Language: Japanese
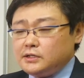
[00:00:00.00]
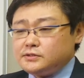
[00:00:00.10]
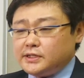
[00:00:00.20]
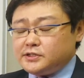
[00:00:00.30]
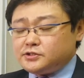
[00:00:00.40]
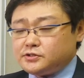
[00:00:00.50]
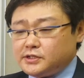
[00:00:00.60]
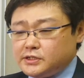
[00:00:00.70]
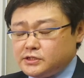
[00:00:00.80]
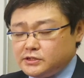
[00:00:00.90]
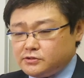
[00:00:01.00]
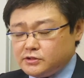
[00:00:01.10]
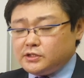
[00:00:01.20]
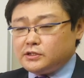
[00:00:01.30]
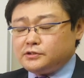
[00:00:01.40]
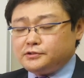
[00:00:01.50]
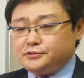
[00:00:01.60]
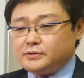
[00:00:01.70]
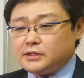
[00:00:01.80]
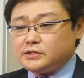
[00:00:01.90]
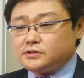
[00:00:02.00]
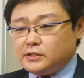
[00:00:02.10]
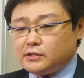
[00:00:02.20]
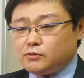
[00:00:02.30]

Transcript: 選手政治について」というのはですね